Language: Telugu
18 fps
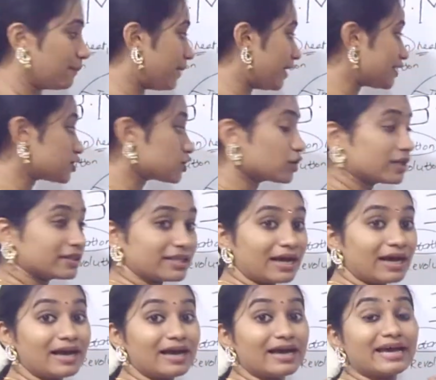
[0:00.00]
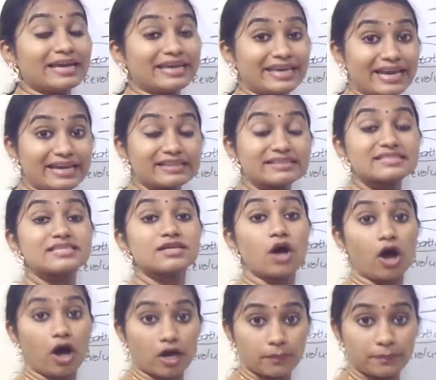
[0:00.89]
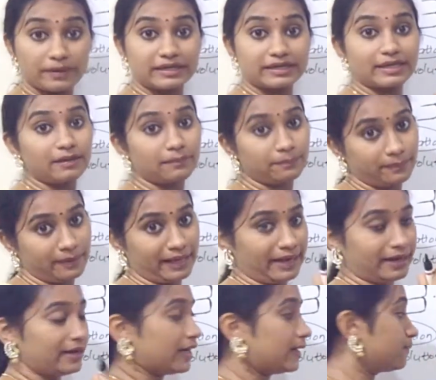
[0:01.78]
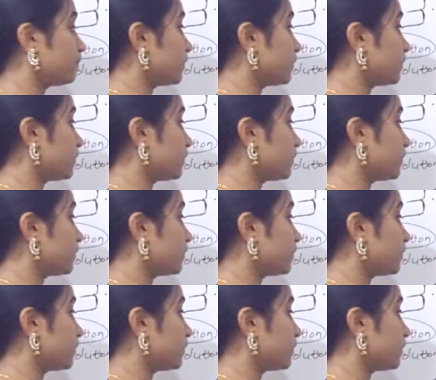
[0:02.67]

బేస్డ్ ఆన్ ద ఎత్స్ ఆర్బిటల్ ప్లేన్